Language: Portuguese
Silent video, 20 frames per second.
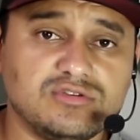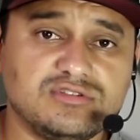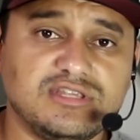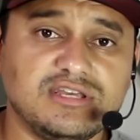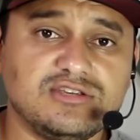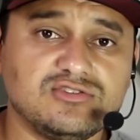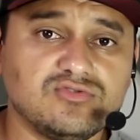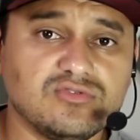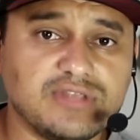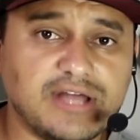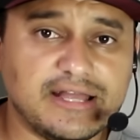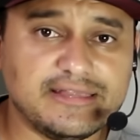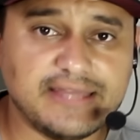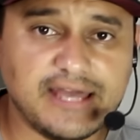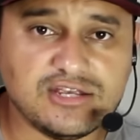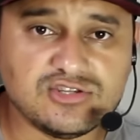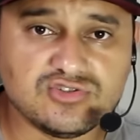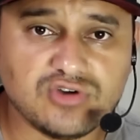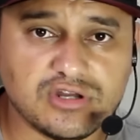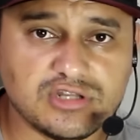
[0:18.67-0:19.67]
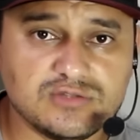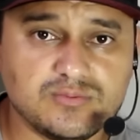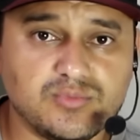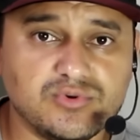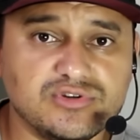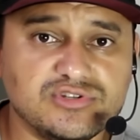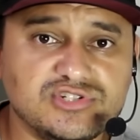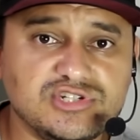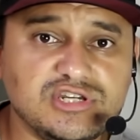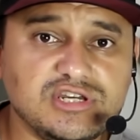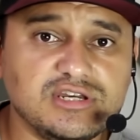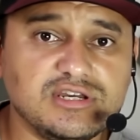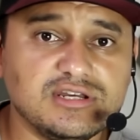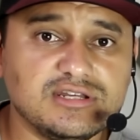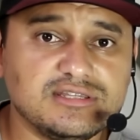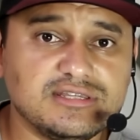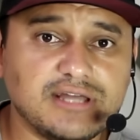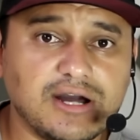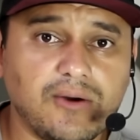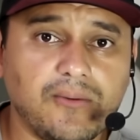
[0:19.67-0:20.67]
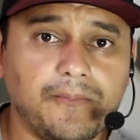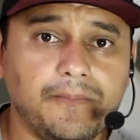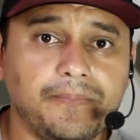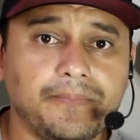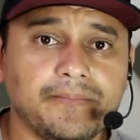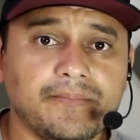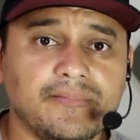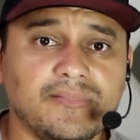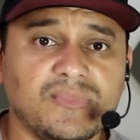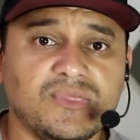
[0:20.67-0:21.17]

você tem que estudar 10 horas por dia e tal.